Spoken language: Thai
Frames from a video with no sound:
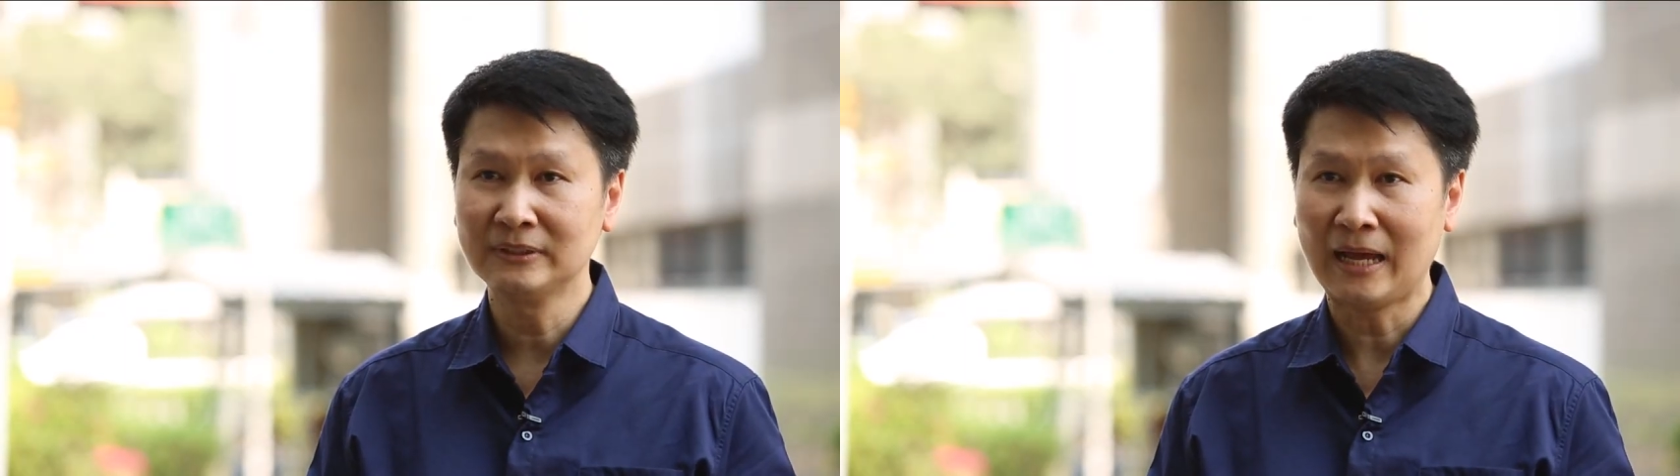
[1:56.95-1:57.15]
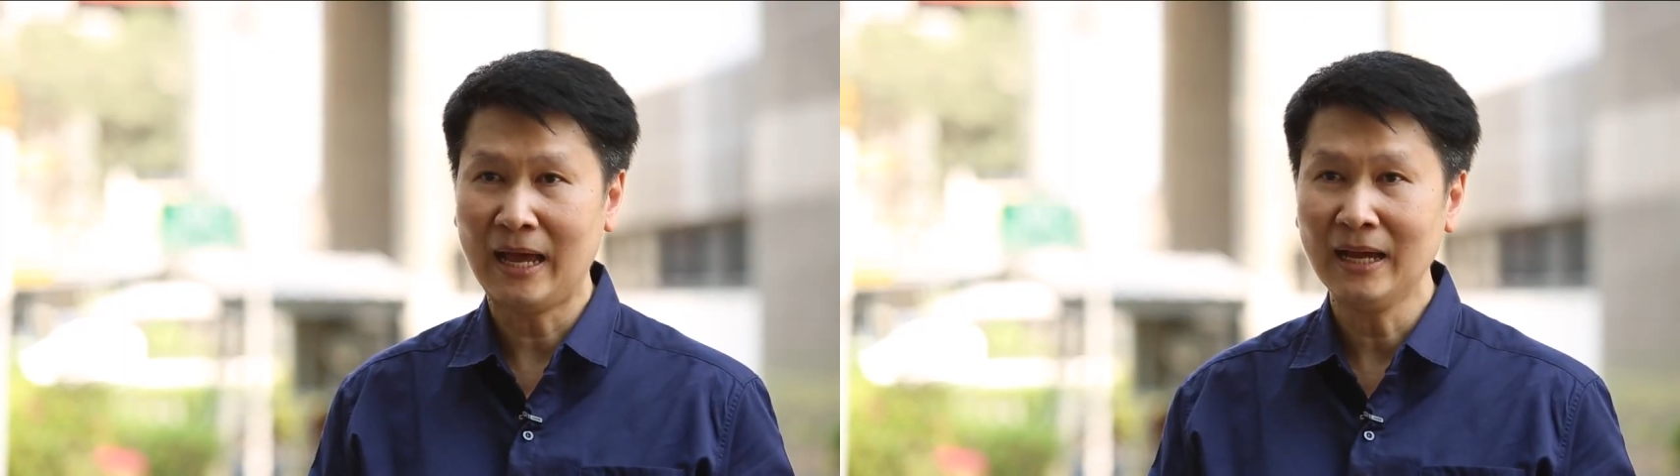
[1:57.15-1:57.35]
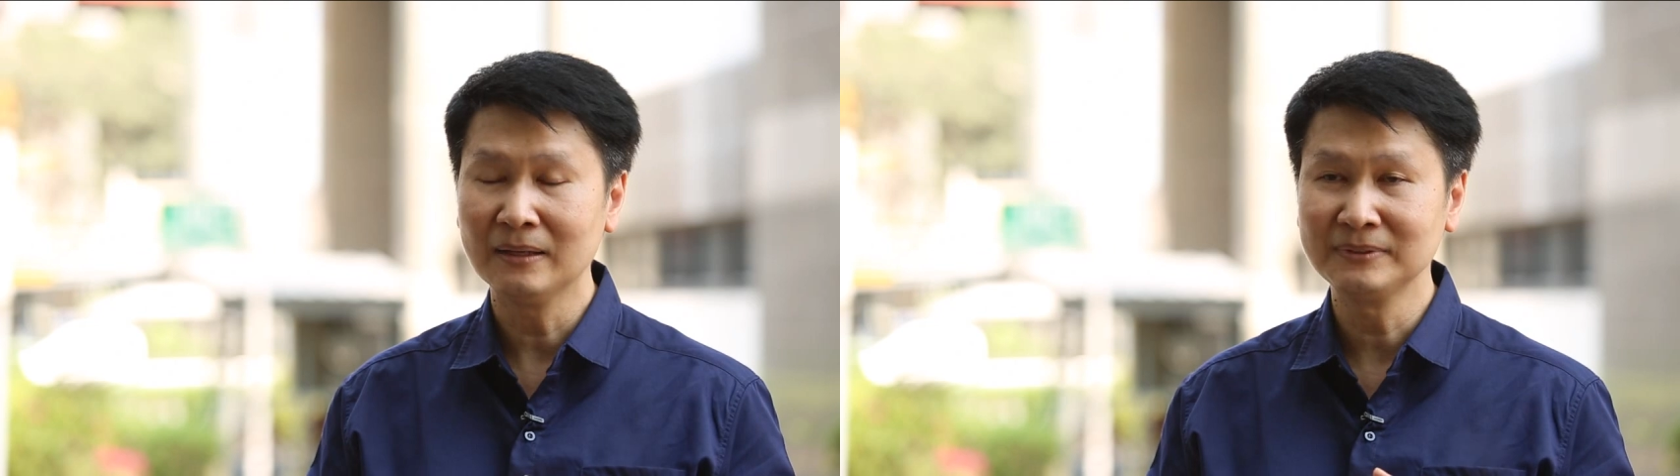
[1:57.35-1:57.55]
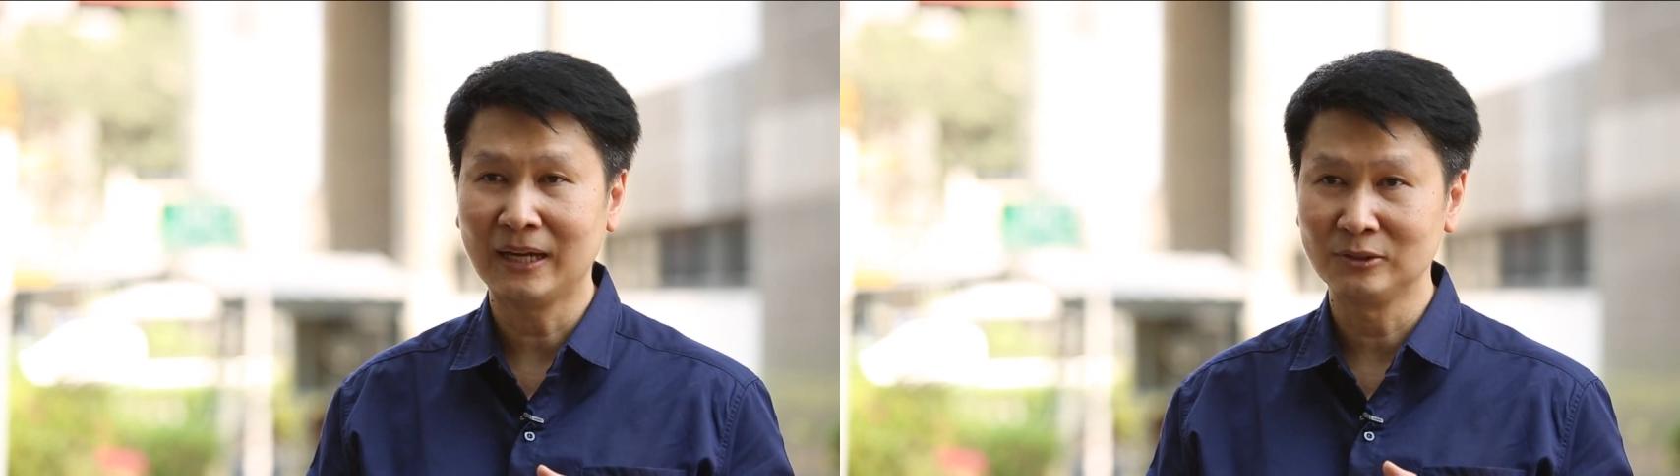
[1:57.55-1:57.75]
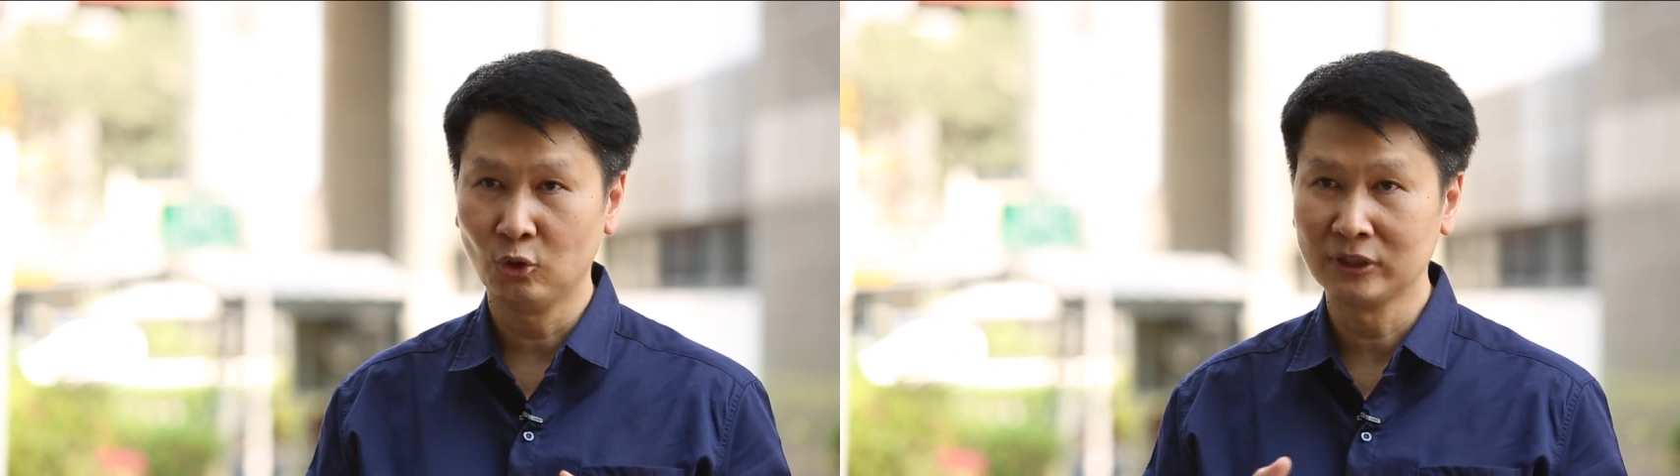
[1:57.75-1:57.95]
จะอ้างคำ
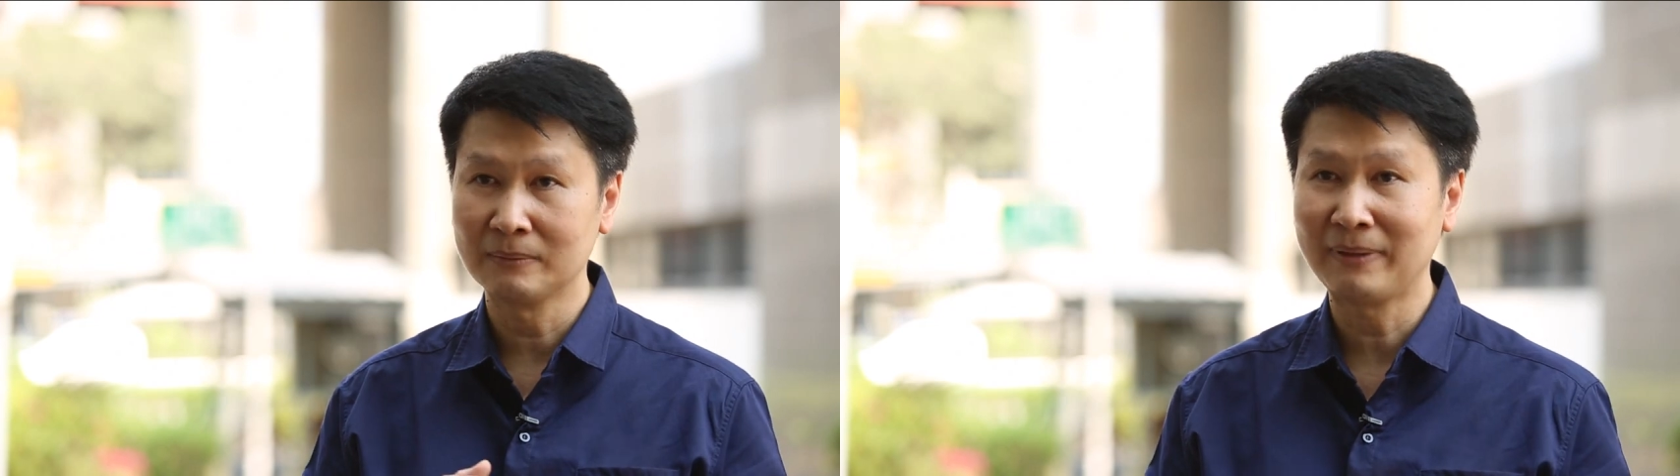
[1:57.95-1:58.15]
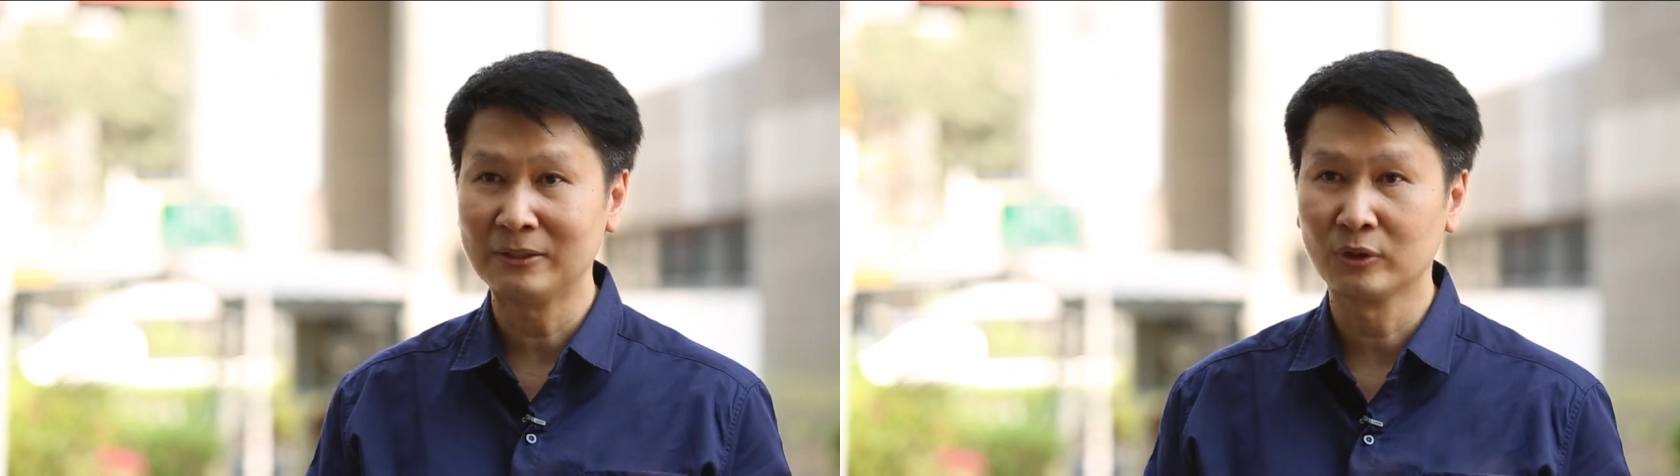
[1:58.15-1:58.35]
สั่งโยนกันไป